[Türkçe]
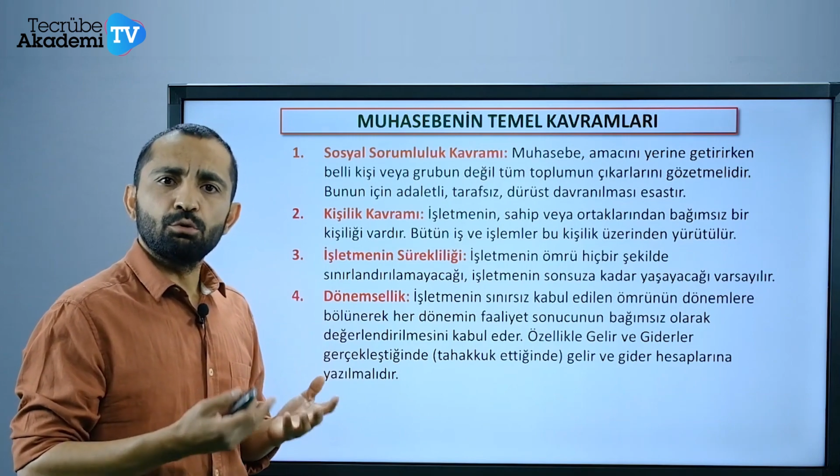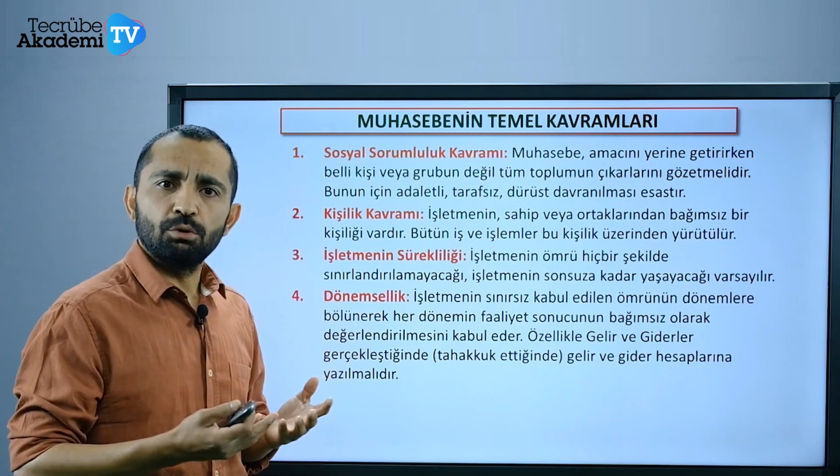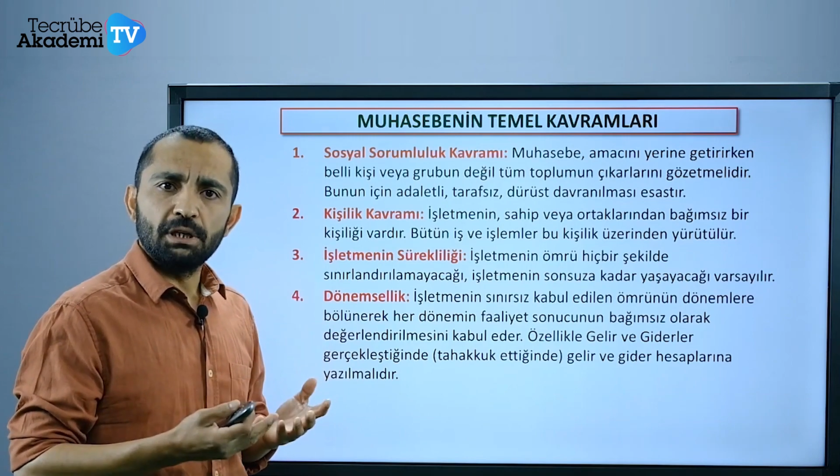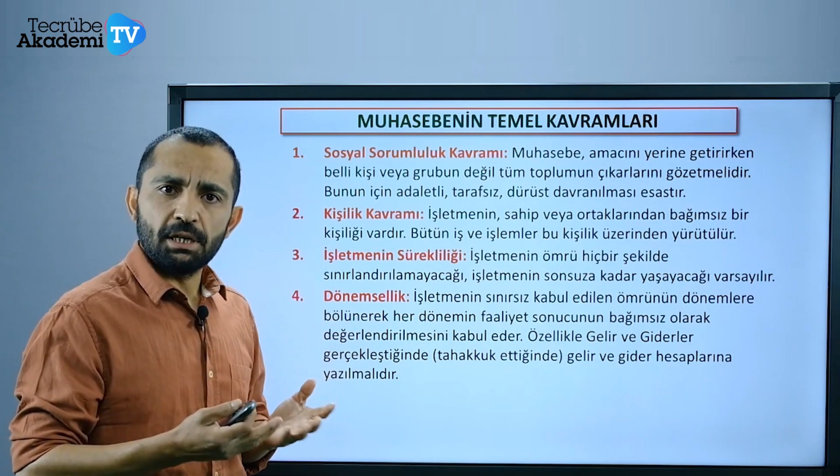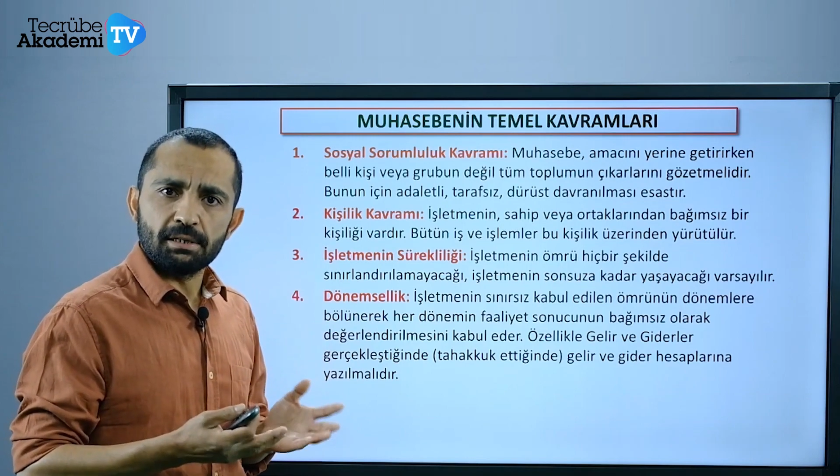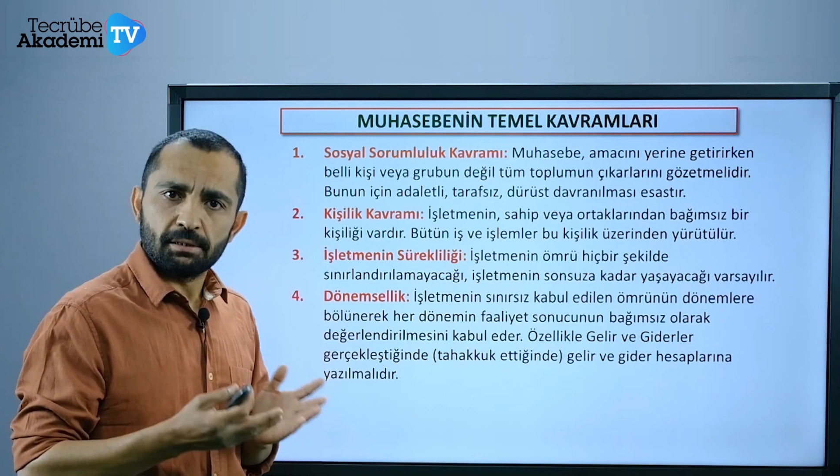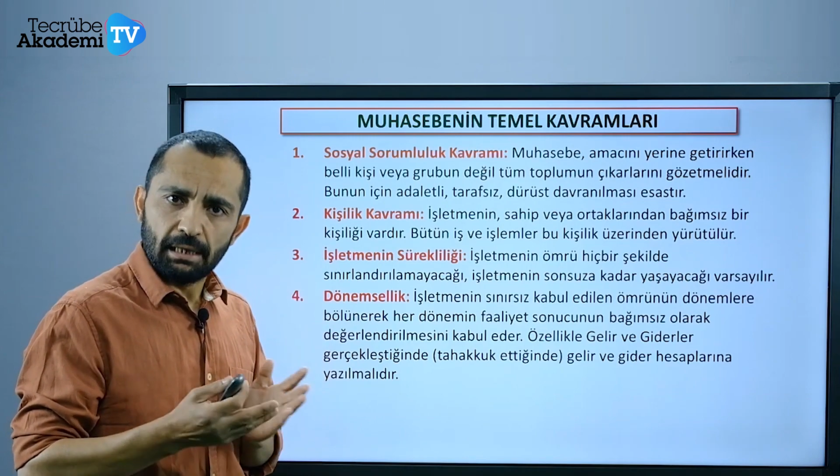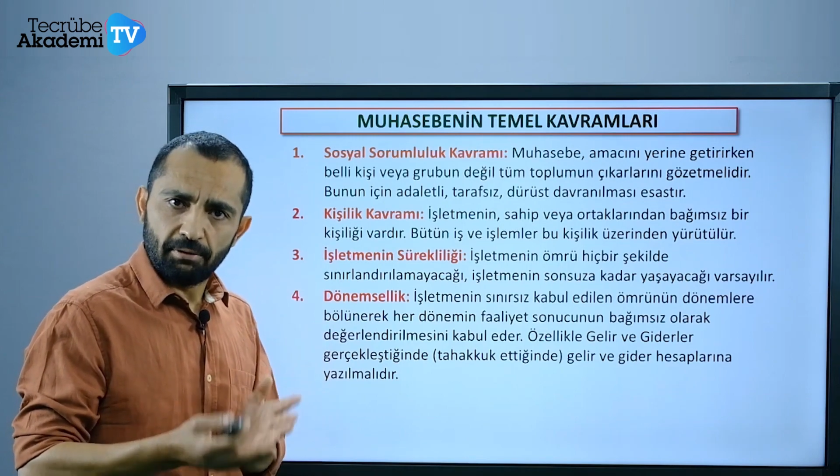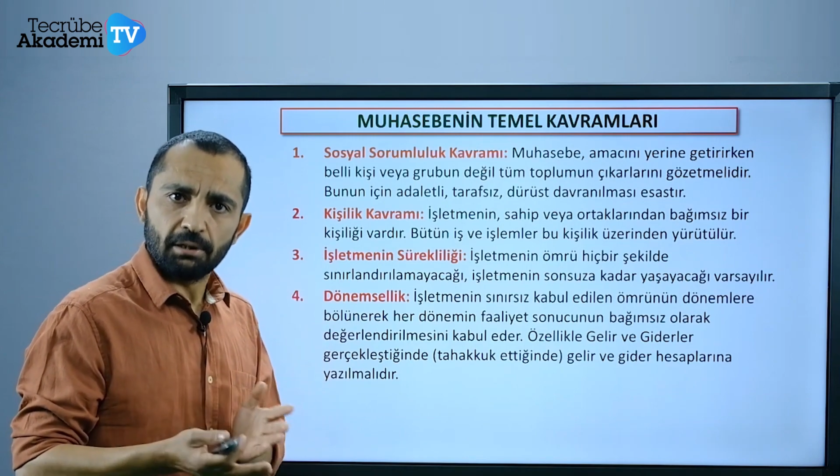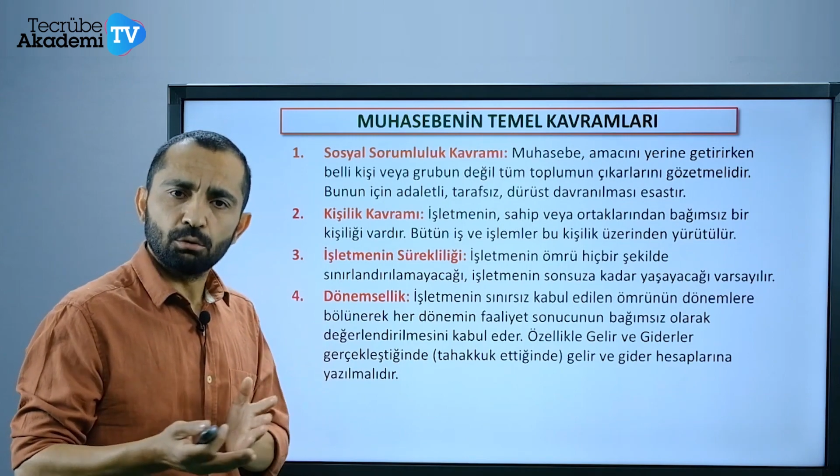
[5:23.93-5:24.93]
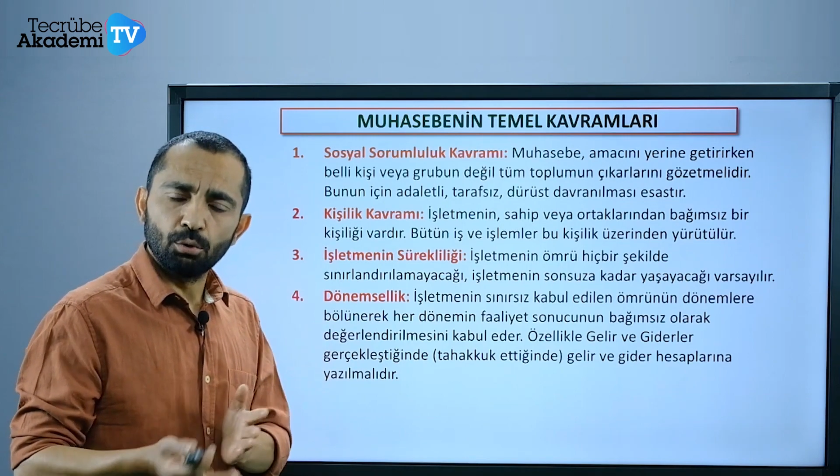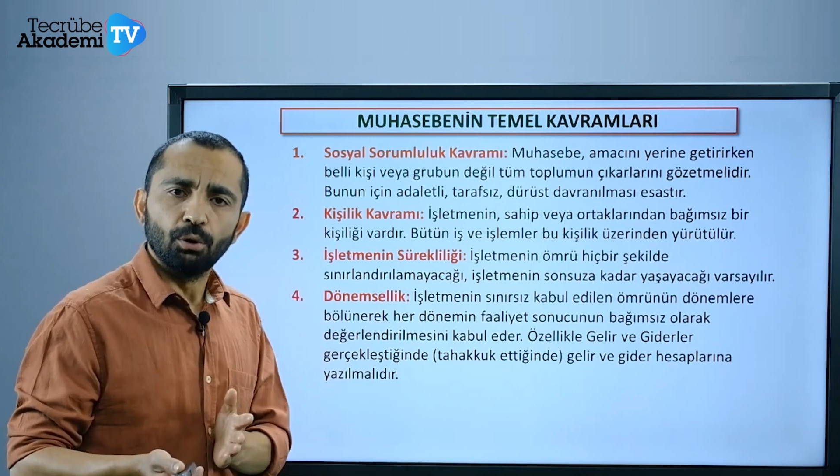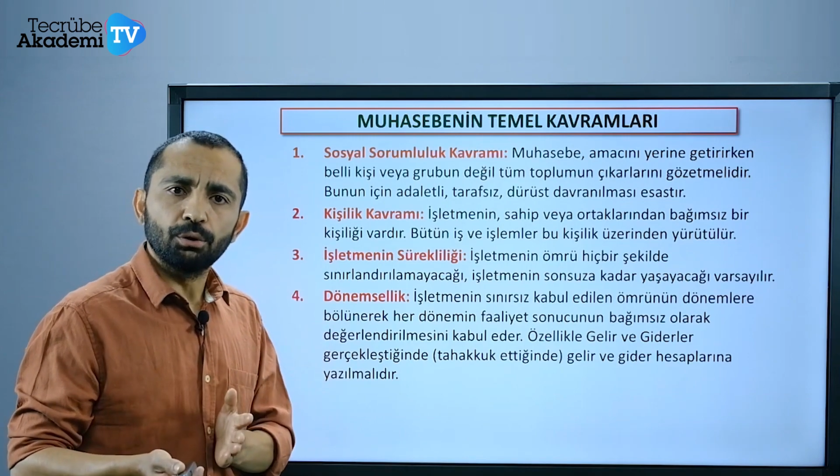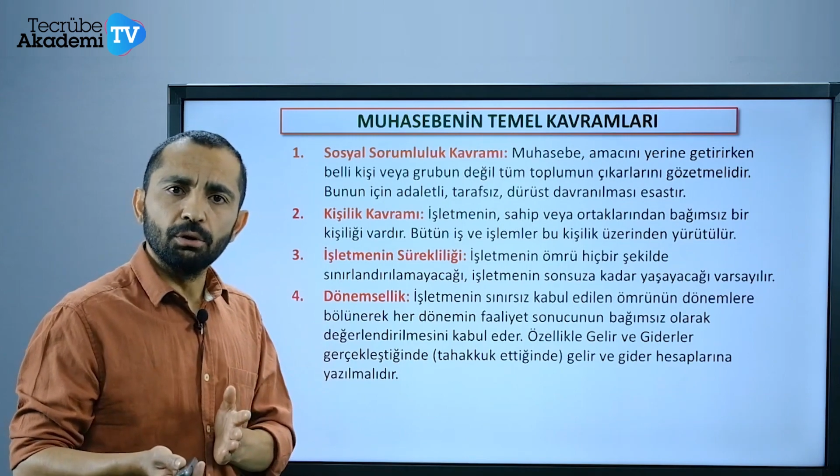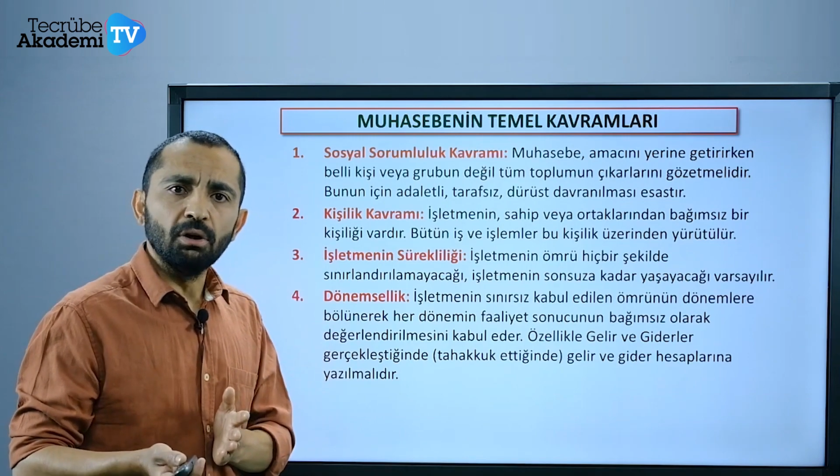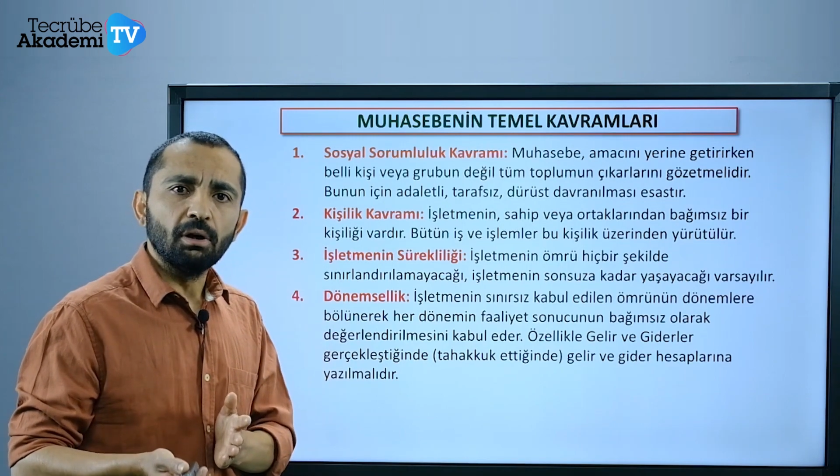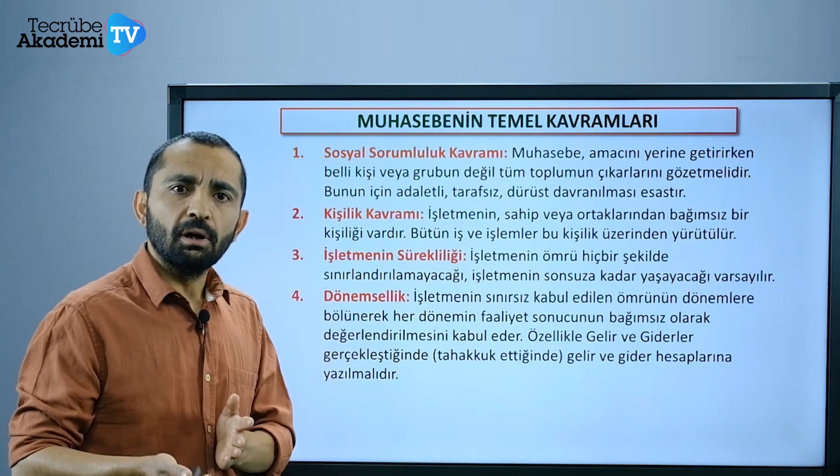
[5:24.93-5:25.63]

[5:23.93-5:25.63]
sunacağız evet doğru